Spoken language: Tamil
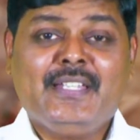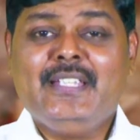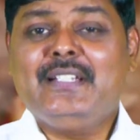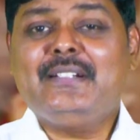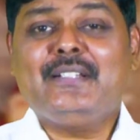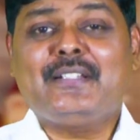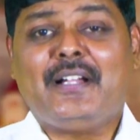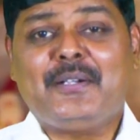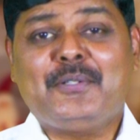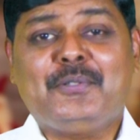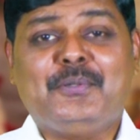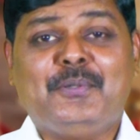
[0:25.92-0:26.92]
நீங்களும்
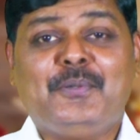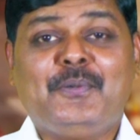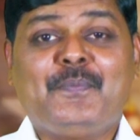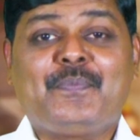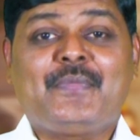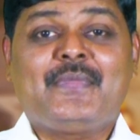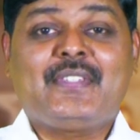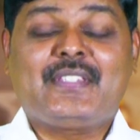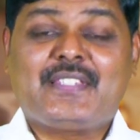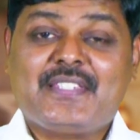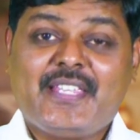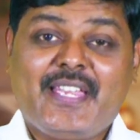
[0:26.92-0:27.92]
நாடும்
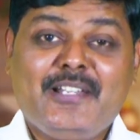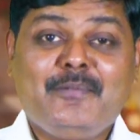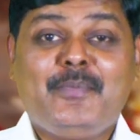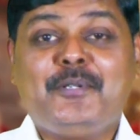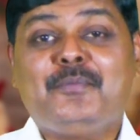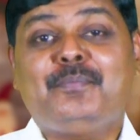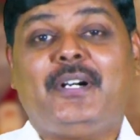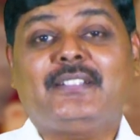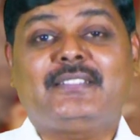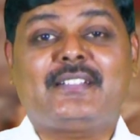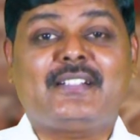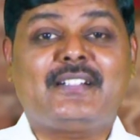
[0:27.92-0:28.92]
செயல்படும்
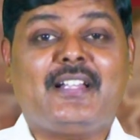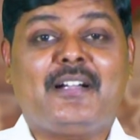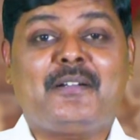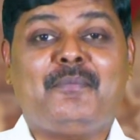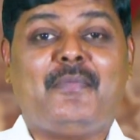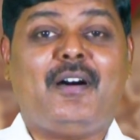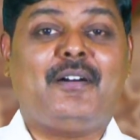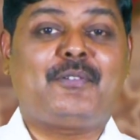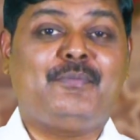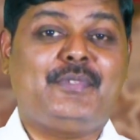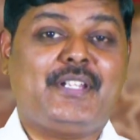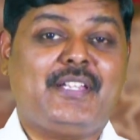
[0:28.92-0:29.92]
பாத்திரங்களாக
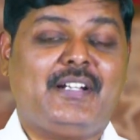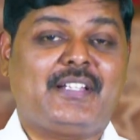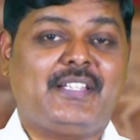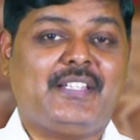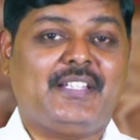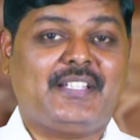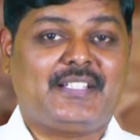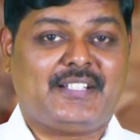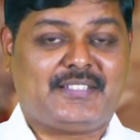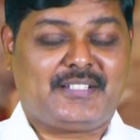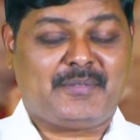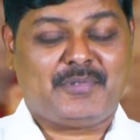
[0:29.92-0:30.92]
மாறும்படியாக
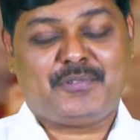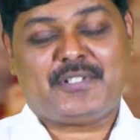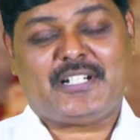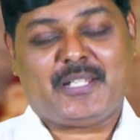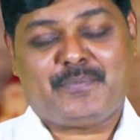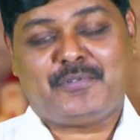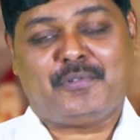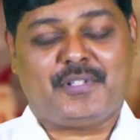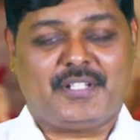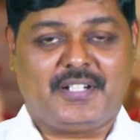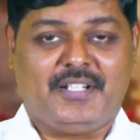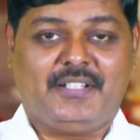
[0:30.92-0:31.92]
கர்த்தர் நமக்கு ஒரு அழைப்பு
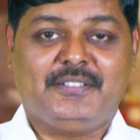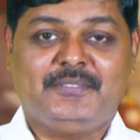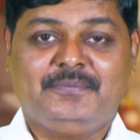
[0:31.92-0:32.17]
கொடுக்கிறார்